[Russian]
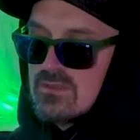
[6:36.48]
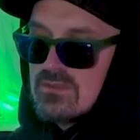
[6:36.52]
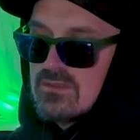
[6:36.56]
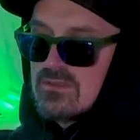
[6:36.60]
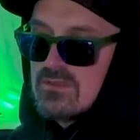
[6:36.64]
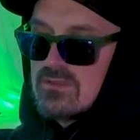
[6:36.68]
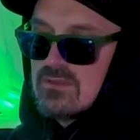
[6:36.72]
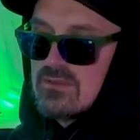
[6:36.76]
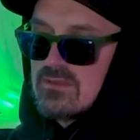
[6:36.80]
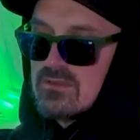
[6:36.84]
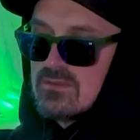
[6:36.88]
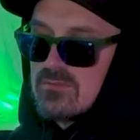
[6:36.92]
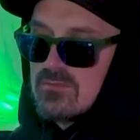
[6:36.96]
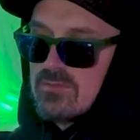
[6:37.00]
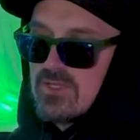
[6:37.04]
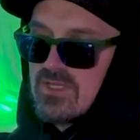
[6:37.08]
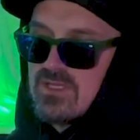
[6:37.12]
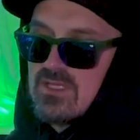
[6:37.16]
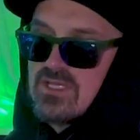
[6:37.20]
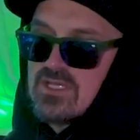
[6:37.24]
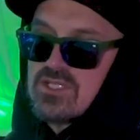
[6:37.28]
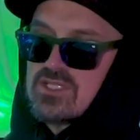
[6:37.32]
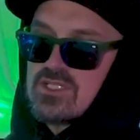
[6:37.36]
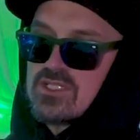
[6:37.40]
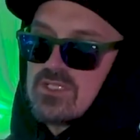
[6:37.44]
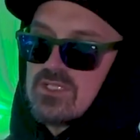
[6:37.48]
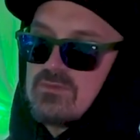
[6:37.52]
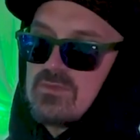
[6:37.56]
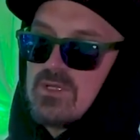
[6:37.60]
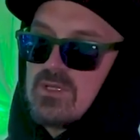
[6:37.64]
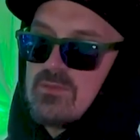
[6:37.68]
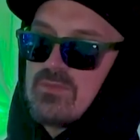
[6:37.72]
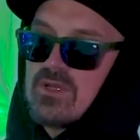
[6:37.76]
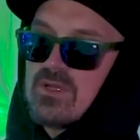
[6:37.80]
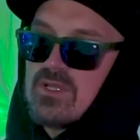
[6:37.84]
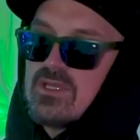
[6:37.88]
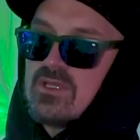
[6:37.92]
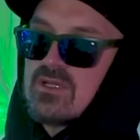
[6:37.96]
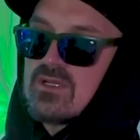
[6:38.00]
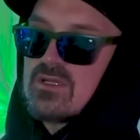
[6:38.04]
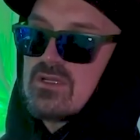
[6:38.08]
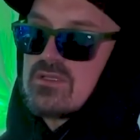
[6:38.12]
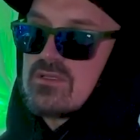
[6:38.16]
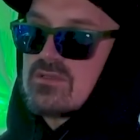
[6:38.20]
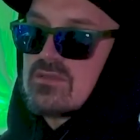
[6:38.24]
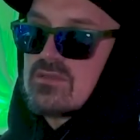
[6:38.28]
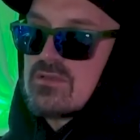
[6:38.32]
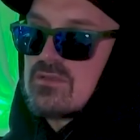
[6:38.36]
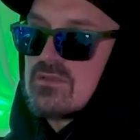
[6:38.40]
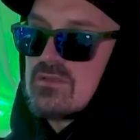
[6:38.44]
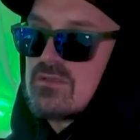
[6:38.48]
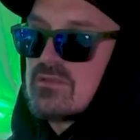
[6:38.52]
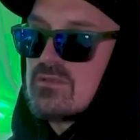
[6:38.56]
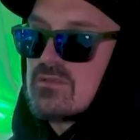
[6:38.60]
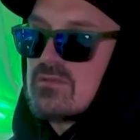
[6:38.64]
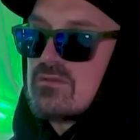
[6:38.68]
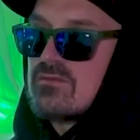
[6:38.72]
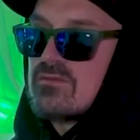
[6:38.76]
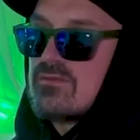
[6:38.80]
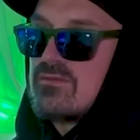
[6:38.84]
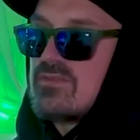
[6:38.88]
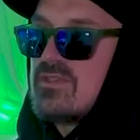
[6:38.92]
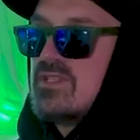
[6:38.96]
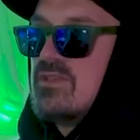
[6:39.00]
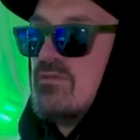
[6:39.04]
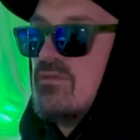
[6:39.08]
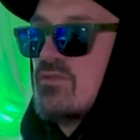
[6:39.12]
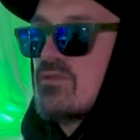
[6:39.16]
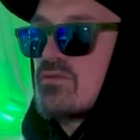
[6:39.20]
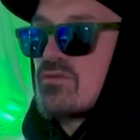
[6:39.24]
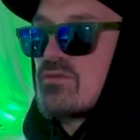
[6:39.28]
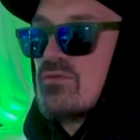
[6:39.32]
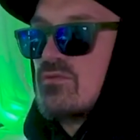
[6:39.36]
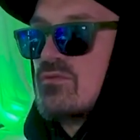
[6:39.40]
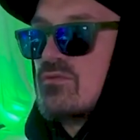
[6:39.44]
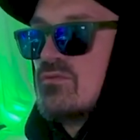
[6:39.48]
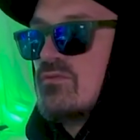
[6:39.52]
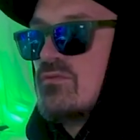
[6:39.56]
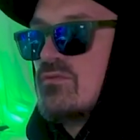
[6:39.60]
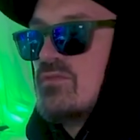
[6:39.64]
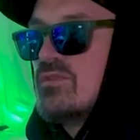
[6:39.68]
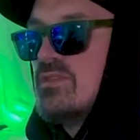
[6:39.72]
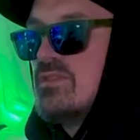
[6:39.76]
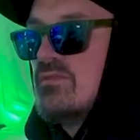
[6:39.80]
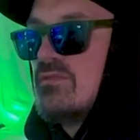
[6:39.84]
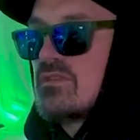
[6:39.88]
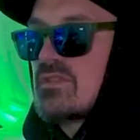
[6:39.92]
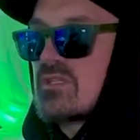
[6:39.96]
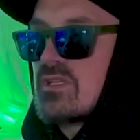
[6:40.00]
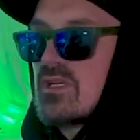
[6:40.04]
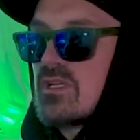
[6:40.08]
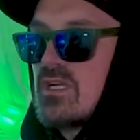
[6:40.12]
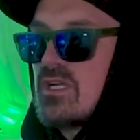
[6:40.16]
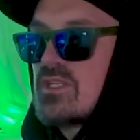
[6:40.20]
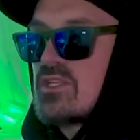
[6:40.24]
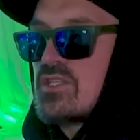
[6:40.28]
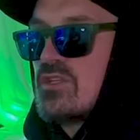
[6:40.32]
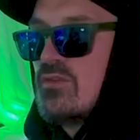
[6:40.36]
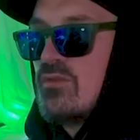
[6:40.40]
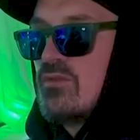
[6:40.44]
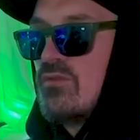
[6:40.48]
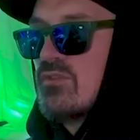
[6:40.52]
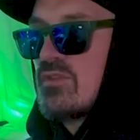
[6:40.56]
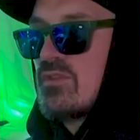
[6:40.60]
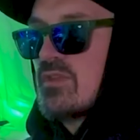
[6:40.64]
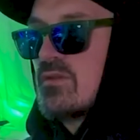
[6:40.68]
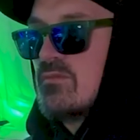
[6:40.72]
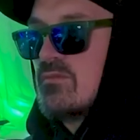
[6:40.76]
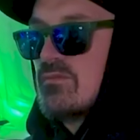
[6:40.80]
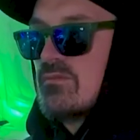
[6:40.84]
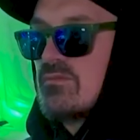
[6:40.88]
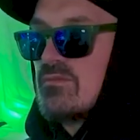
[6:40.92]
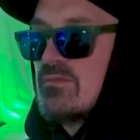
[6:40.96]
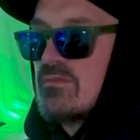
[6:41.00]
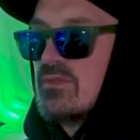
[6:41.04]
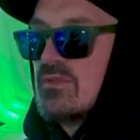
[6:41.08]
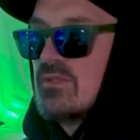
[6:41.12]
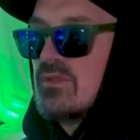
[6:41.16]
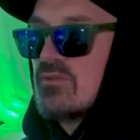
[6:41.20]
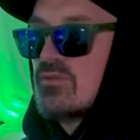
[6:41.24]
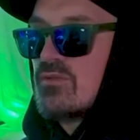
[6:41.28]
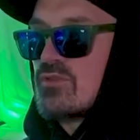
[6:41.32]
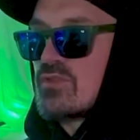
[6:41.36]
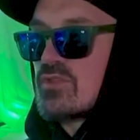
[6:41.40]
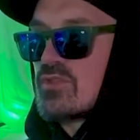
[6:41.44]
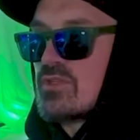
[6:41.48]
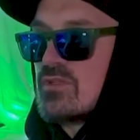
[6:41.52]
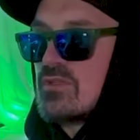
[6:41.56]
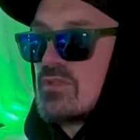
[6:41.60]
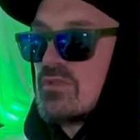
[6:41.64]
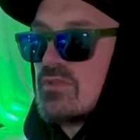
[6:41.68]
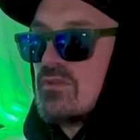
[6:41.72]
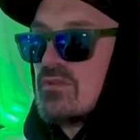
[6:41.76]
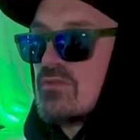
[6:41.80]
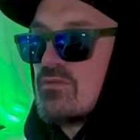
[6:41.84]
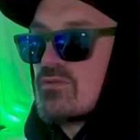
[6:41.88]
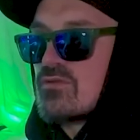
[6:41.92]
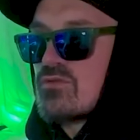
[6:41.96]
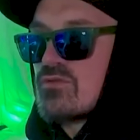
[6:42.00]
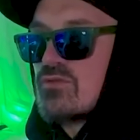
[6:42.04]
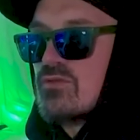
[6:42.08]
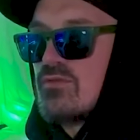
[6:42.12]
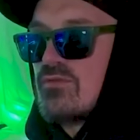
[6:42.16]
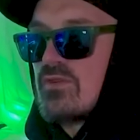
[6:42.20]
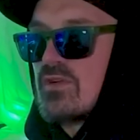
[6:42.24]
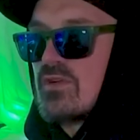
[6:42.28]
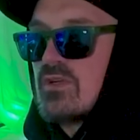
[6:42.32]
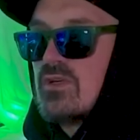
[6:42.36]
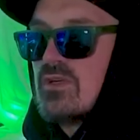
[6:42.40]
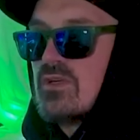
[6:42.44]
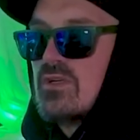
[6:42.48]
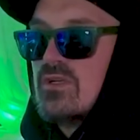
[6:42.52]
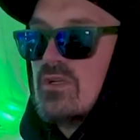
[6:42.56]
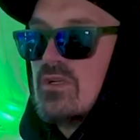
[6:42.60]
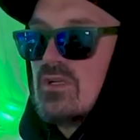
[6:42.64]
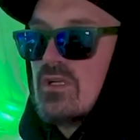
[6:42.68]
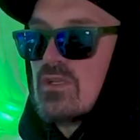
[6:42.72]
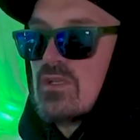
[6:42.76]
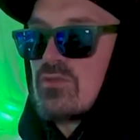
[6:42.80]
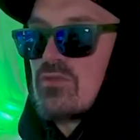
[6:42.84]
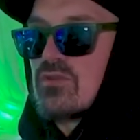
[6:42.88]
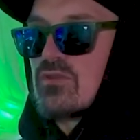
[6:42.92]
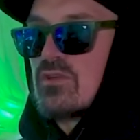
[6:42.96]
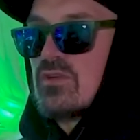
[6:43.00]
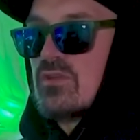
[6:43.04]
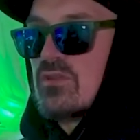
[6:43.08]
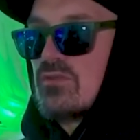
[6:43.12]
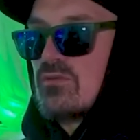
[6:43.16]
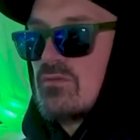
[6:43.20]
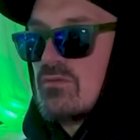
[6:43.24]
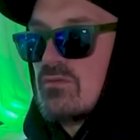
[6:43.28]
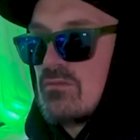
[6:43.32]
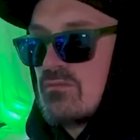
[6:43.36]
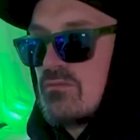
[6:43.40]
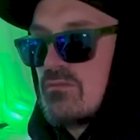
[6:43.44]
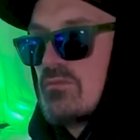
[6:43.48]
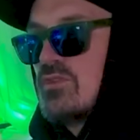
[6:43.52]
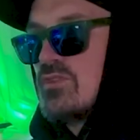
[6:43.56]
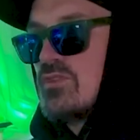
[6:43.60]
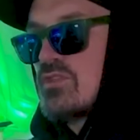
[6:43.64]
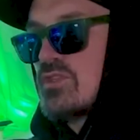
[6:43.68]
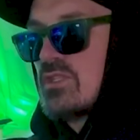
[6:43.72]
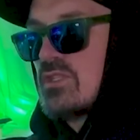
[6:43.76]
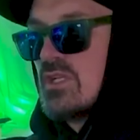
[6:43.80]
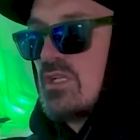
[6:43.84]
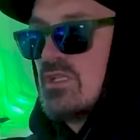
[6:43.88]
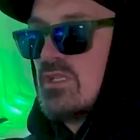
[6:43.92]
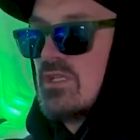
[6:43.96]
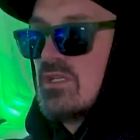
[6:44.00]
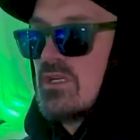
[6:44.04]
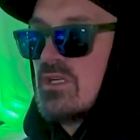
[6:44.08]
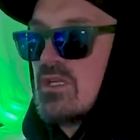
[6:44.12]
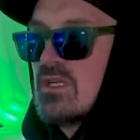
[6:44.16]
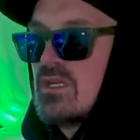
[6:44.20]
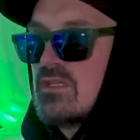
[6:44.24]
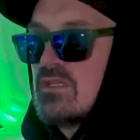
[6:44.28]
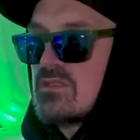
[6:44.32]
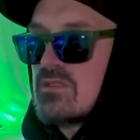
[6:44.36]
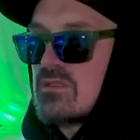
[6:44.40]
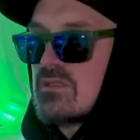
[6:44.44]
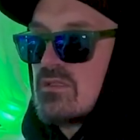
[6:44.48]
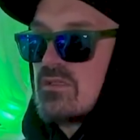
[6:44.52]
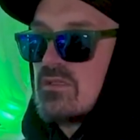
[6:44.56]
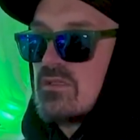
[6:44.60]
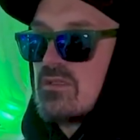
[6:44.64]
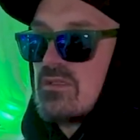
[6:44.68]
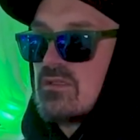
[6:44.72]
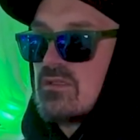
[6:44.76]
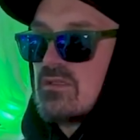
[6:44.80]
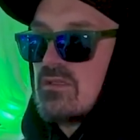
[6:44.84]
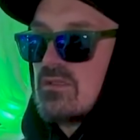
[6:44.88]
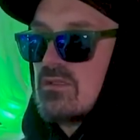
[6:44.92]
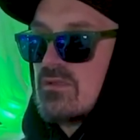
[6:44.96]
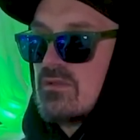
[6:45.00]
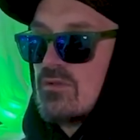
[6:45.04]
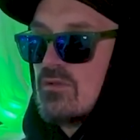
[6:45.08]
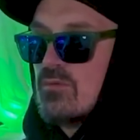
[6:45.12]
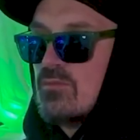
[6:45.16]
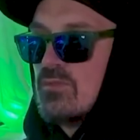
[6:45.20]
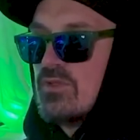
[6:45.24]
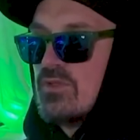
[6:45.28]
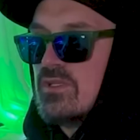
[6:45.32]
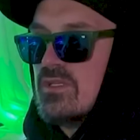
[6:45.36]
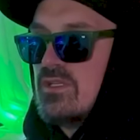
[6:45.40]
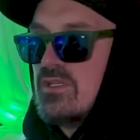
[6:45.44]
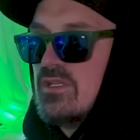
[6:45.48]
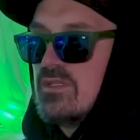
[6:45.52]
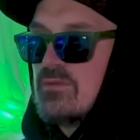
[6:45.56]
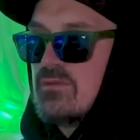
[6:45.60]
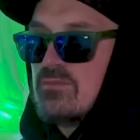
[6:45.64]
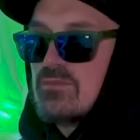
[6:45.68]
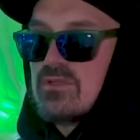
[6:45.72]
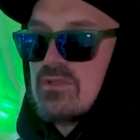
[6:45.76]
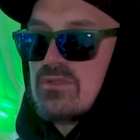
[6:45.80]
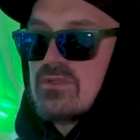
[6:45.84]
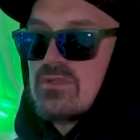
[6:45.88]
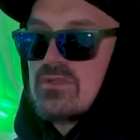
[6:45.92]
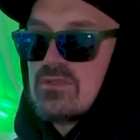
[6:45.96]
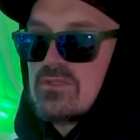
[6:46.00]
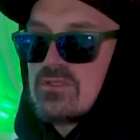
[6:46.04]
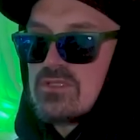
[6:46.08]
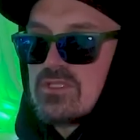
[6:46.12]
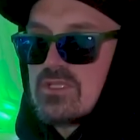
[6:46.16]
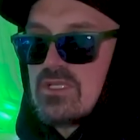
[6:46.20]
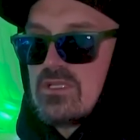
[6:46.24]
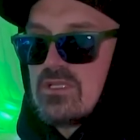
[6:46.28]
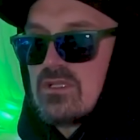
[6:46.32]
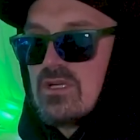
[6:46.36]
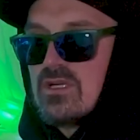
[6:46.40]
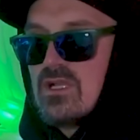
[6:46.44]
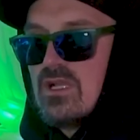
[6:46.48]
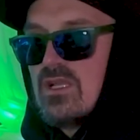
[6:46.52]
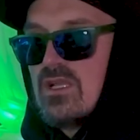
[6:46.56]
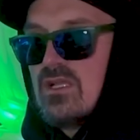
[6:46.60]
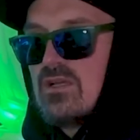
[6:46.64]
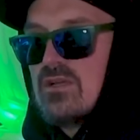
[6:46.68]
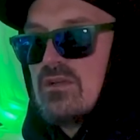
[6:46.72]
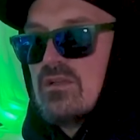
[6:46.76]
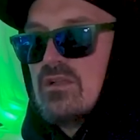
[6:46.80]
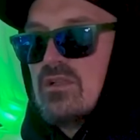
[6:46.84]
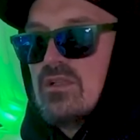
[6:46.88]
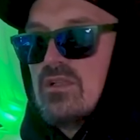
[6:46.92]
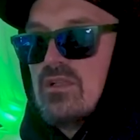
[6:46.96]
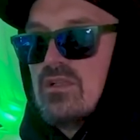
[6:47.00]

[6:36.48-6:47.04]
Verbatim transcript: э, предложил мне поехать э, в Сирску. Сиверская гатчина, у меня там была тоже тусовка, которая начинала играть ломанные ритмы, Джан Гале.